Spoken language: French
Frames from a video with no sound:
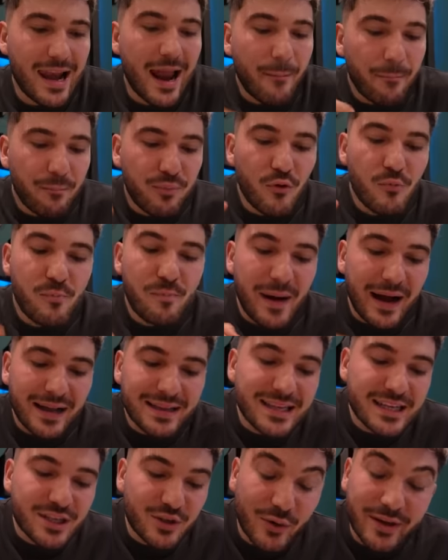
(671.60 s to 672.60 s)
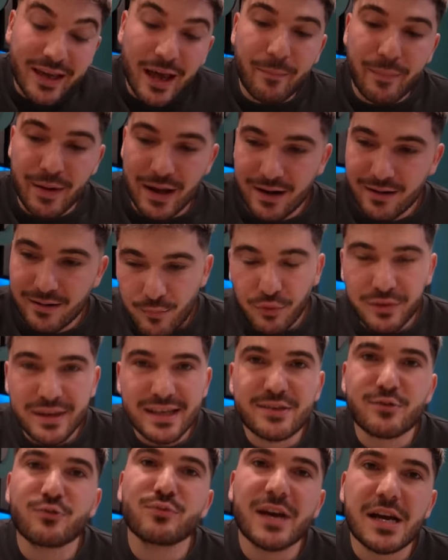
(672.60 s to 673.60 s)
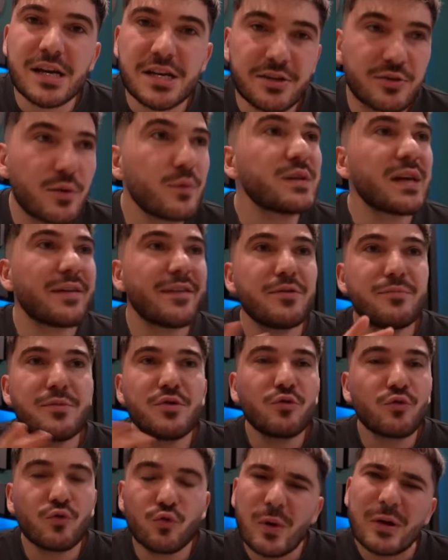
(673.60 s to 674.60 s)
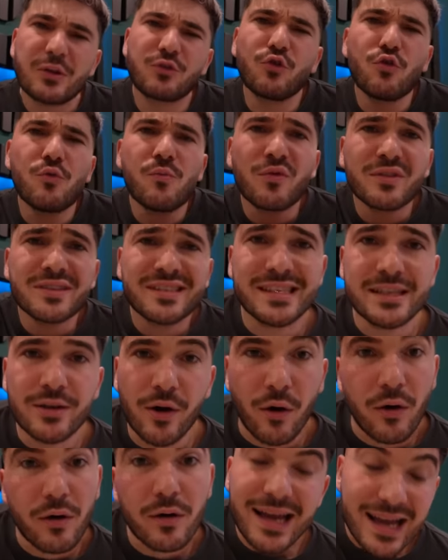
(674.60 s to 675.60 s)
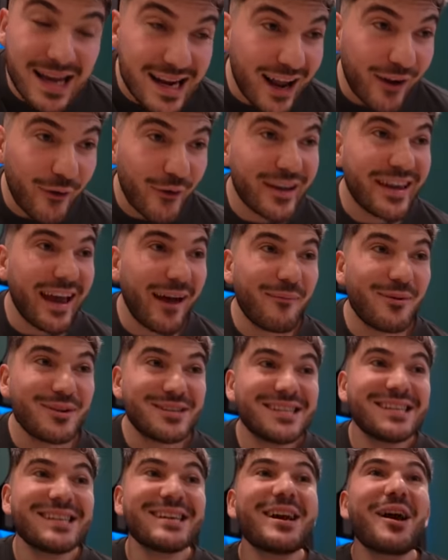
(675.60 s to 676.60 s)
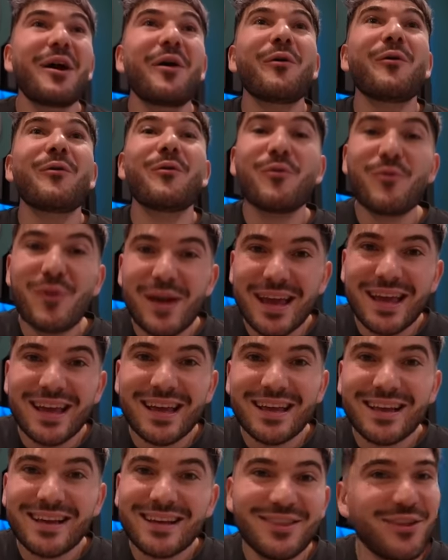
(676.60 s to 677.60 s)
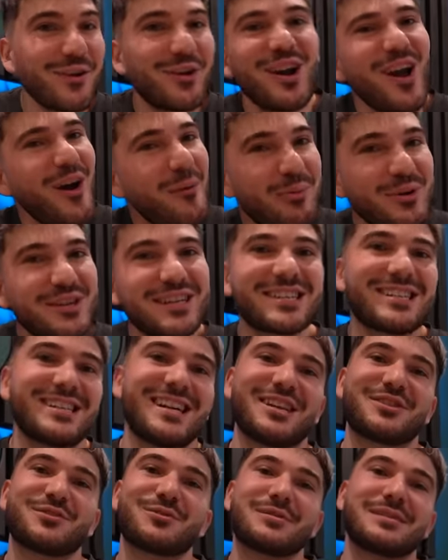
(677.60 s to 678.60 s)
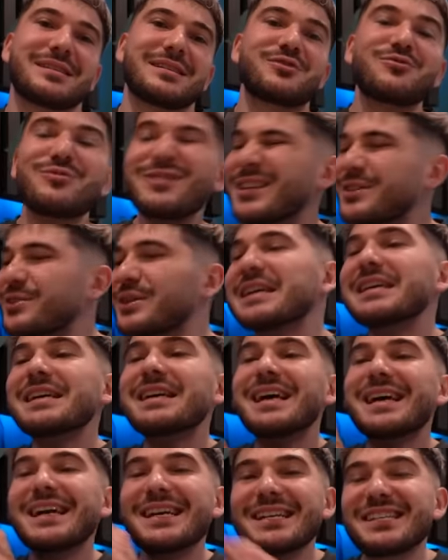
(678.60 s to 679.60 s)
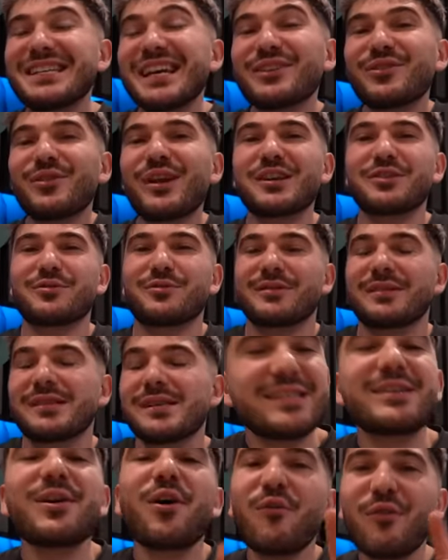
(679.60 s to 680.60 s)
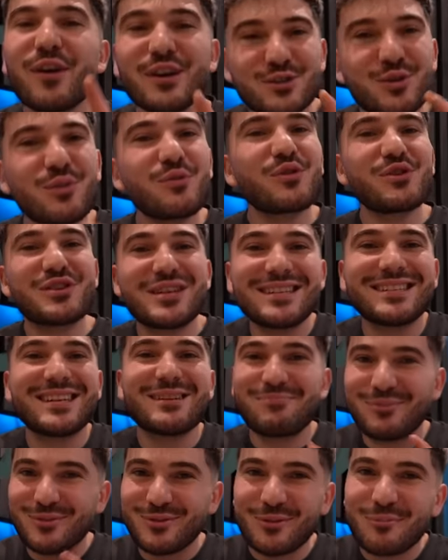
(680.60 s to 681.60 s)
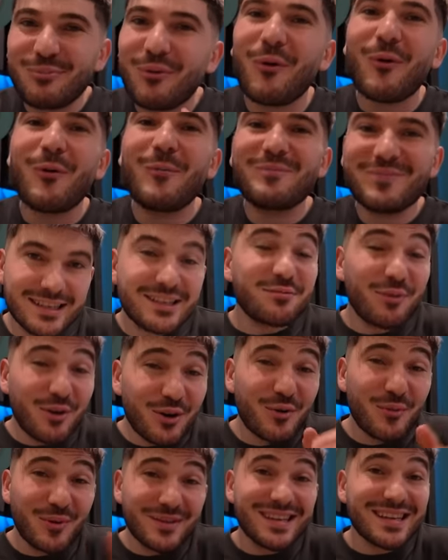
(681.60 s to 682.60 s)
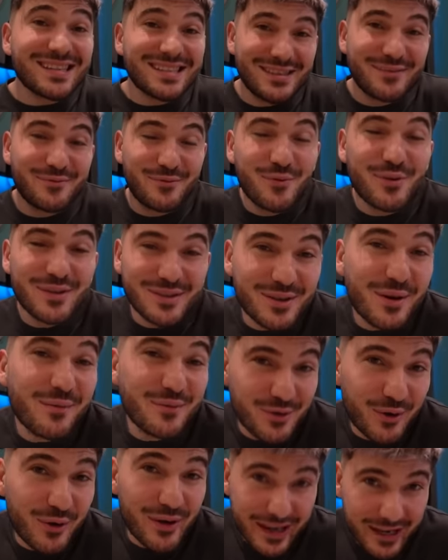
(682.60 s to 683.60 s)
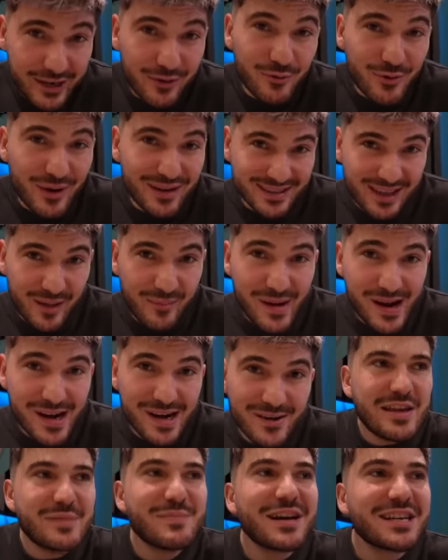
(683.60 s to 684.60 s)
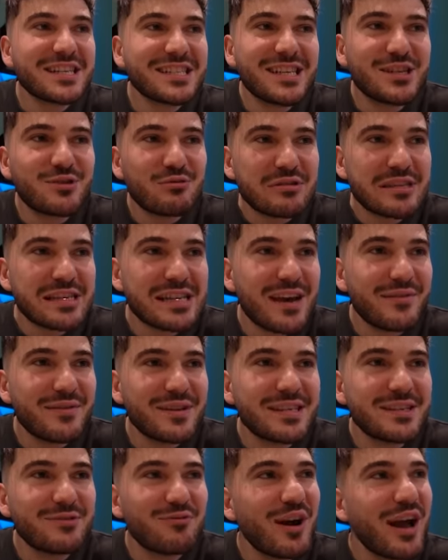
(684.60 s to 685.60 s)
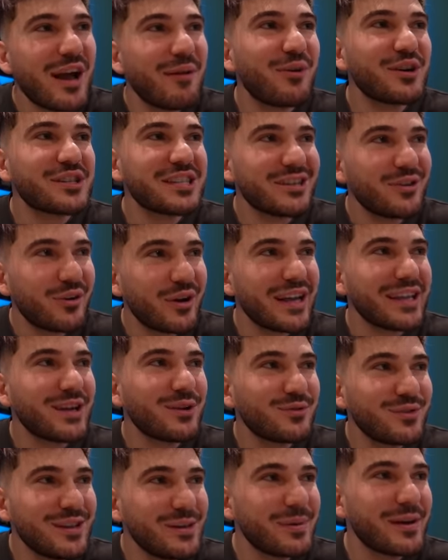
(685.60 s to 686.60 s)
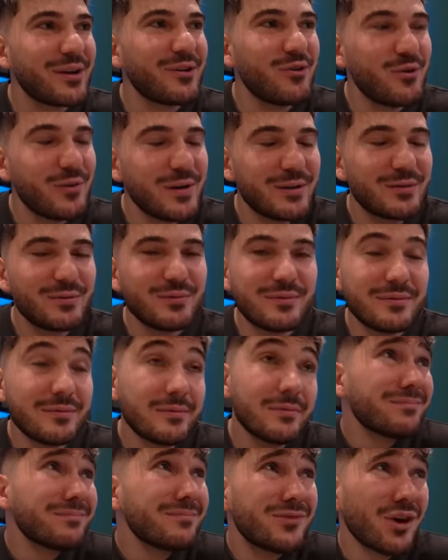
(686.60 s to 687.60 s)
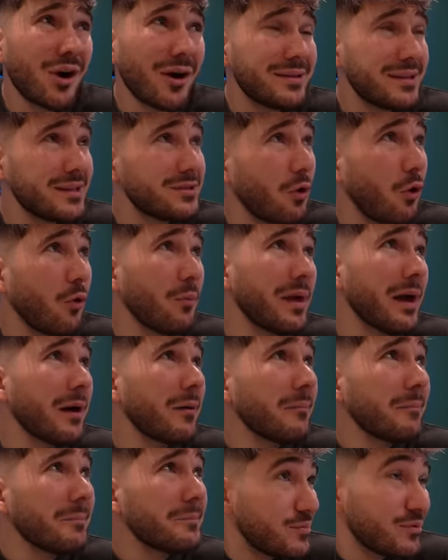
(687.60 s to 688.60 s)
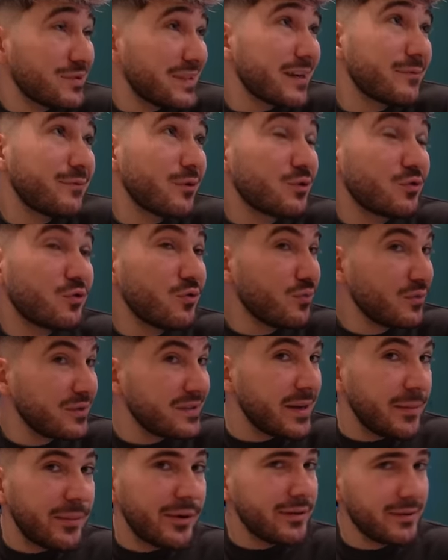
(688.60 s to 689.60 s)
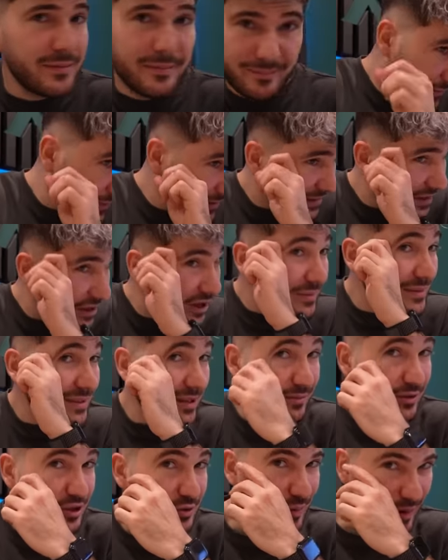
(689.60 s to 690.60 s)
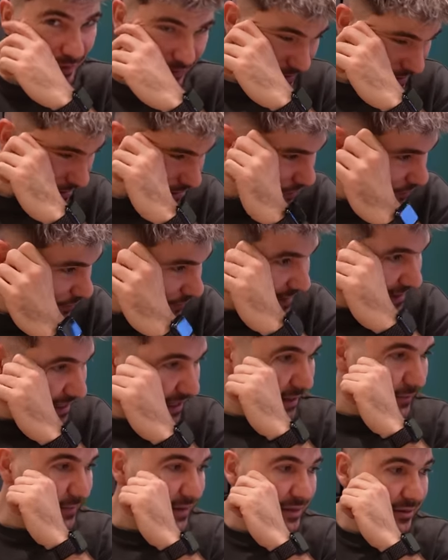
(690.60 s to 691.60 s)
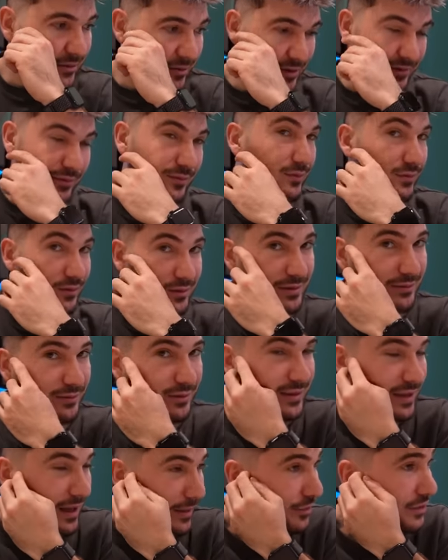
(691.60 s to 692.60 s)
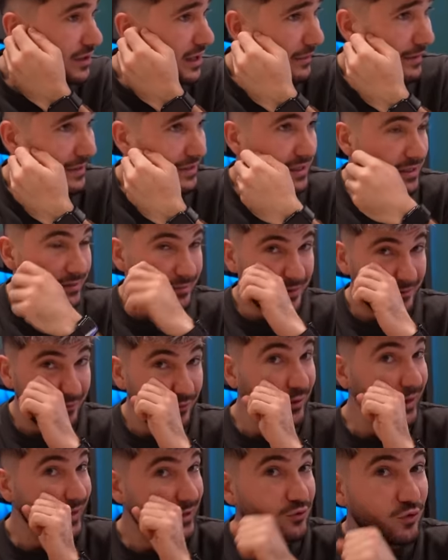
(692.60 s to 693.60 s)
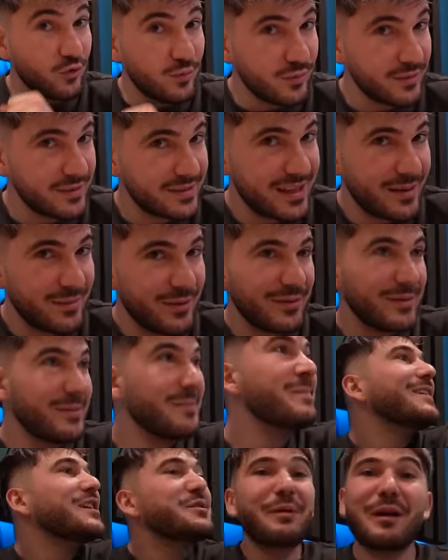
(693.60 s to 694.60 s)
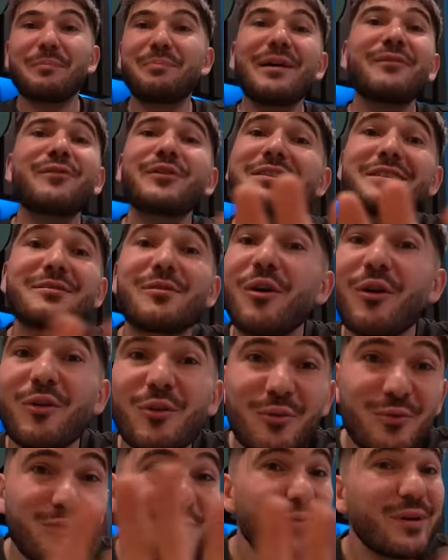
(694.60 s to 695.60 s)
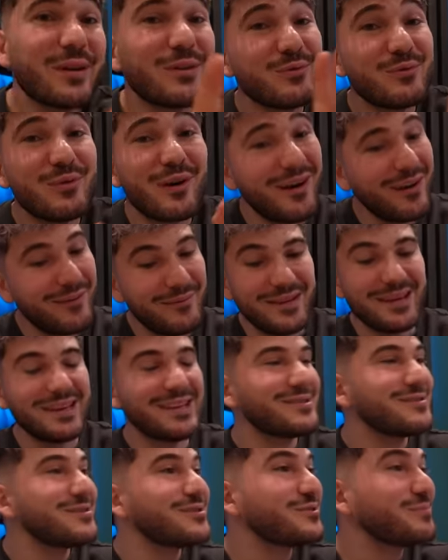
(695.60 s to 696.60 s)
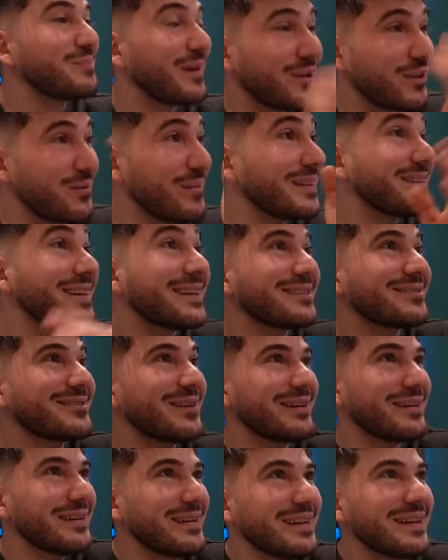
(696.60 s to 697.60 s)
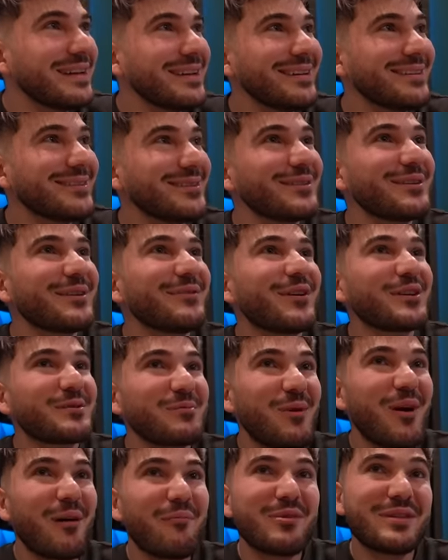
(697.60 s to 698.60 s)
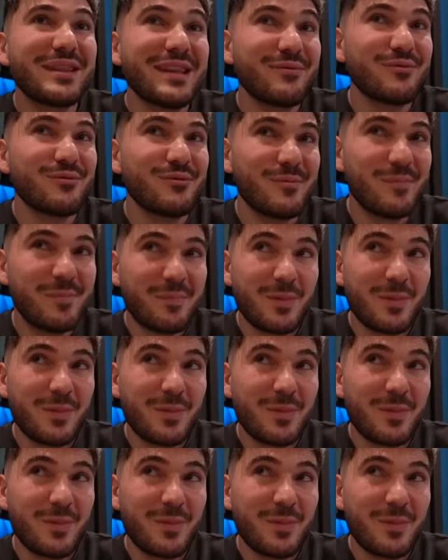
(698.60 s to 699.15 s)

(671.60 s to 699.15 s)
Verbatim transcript: la plupart des gens qui appellent pour des sondages, est-ce que vous avez une minute ou quoi, tout le monde dit non. Et là, le gars me dit oui donc là, on peut dire que j'ai de la chance. Je suis désolé, j'ai de la chance. Si en vrai, je trouve que j'ai été plutôt pro. Dites-moi en commentaire si vous, est-ce que vous auriez cru à cet appel Imaginez juste qu'il avait dit Ouais, moi j'adore regarder Anthony Priolo et tout. Ça aurait été trop bien. C'est pour ça que tout le monde s'abonne. Parce que comme ça, moi je peux appeler des gens au hasard et peut-être qu'ils vont, ils vont être abonnés à ma chaîne. Mais il faut que tout le monde s'abonne. Je parle pas forcément de vous et tout, hein, mais juste je parle dans ma tête quoi. Donc euh, franchement, abonnez-vous.